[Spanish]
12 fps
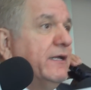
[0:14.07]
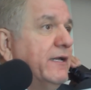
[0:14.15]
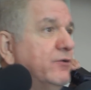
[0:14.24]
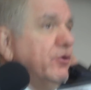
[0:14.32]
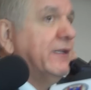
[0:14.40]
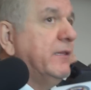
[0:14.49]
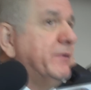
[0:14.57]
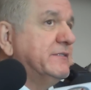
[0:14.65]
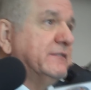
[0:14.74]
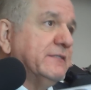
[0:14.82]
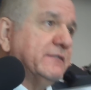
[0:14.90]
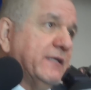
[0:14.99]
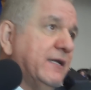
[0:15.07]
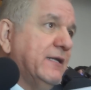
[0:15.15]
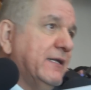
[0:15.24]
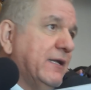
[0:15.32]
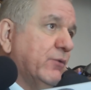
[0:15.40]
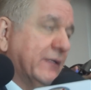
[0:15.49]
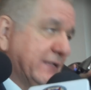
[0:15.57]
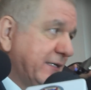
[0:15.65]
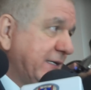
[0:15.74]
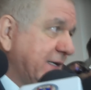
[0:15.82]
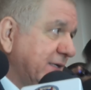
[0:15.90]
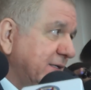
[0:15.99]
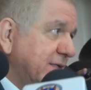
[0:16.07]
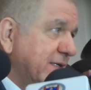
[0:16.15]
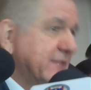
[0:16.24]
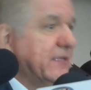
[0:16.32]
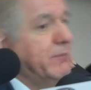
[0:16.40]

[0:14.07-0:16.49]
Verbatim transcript: informó que actualmente cuenta solo con 29